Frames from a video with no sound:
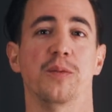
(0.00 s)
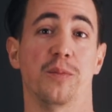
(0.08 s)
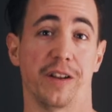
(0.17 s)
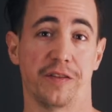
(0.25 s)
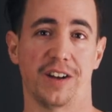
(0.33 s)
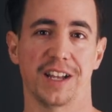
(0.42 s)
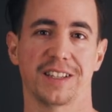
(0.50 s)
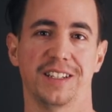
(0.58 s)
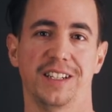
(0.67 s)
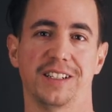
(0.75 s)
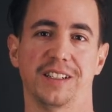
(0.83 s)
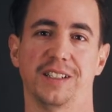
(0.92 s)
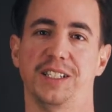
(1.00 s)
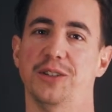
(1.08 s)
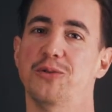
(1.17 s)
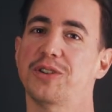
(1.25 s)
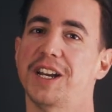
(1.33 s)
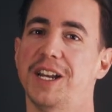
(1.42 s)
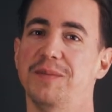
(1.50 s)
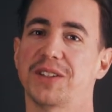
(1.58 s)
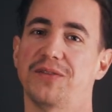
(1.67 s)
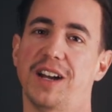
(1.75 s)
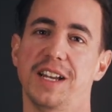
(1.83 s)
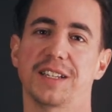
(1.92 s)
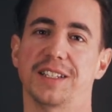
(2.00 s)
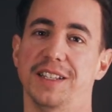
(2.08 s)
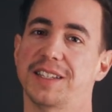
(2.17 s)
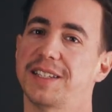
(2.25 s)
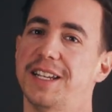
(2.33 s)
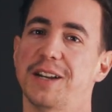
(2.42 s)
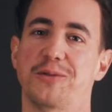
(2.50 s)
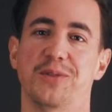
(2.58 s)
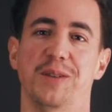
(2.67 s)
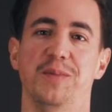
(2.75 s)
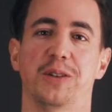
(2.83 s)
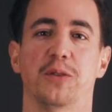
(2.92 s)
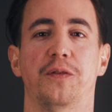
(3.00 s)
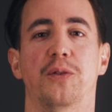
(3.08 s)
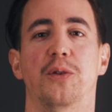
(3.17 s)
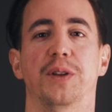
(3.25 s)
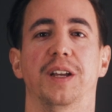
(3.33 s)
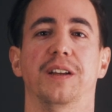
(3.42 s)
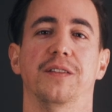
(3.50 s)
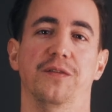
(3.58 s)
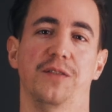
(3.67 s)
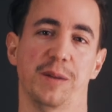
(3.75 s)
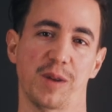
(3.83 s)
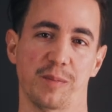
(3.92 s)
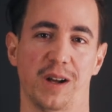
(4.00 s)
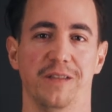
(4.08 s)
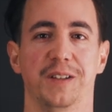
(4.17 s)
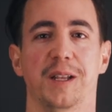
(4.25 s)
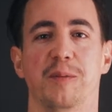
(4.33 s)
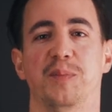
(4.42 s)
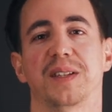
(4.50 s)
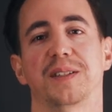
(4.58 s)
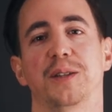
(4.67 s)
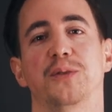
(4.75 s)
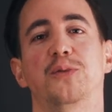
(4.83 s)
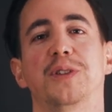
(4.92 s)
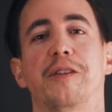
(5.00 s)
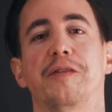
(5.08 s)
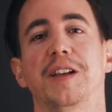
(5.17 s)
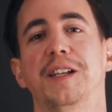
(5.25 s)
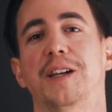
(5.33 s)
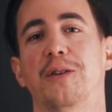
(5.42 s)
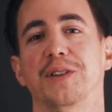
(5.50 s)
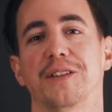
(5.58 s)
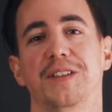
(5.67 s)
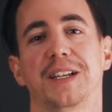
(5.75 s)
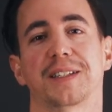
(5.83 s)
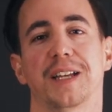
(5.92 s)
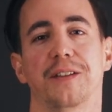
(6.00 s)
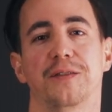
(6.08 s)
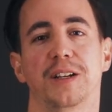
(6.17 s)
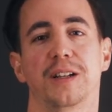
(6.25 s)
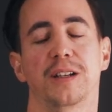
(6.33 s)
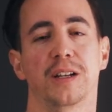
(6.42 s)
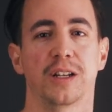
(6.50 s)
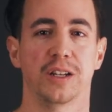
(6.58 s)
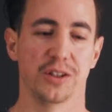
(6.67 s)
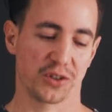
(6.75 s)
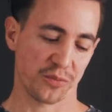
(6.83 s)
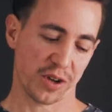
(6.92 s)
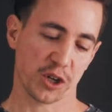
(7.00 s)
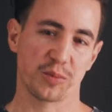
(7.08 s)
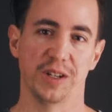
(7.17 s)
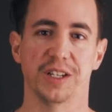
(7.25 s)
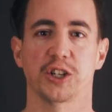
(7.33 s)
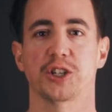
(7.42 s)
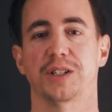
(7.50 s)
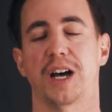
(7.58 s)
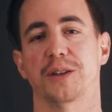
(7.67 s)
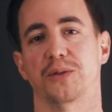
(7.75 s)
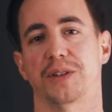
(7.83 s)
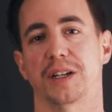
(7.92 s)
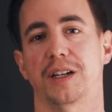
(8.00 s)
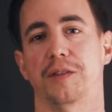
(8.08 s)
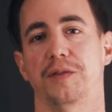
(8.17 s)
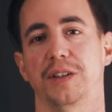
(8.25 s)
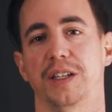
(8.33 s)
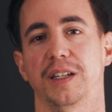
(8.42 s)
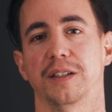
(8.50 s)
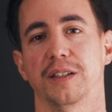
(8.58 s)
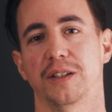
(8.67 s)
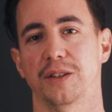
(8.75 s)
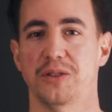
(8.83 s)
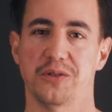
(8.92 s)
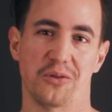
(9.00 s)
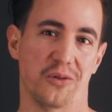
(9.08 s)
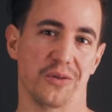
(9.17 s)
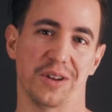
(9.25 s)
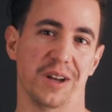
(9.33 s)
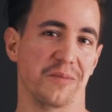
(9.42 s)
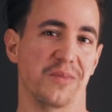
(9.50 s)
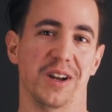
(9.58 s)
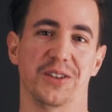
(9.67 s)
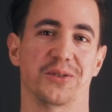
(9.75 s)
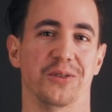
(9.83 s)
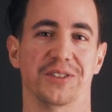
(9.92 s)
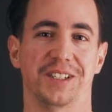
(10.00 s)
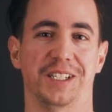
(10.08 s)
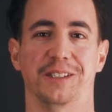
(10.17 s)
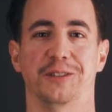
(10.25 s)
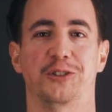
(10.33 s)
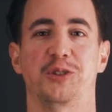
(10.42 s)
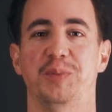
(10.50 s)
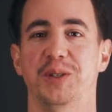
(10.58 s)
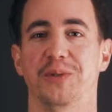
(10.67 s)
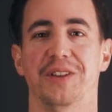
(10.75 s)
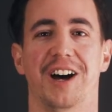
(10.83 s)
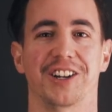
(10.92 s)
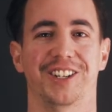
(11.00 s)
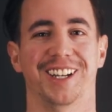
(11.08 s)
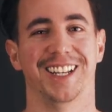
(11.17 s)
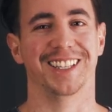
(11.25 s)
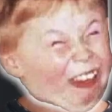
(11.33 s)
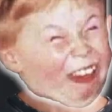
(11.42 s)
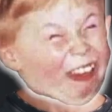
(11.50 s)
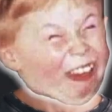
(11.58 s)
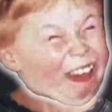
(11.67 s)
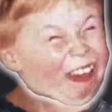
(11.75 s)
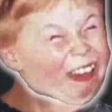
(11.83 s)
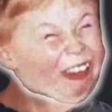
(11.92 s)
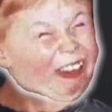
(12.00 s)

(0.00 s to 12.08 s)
Mein mhm. Fazit, die OKM2 sind sehr gute Mikrofone, wenn man mal wieder ein bisschen unauffälliger unterwegs sein will, zum Beispiel in der Stadt oder Café oder bei sonstigen Spionageeinsätzen.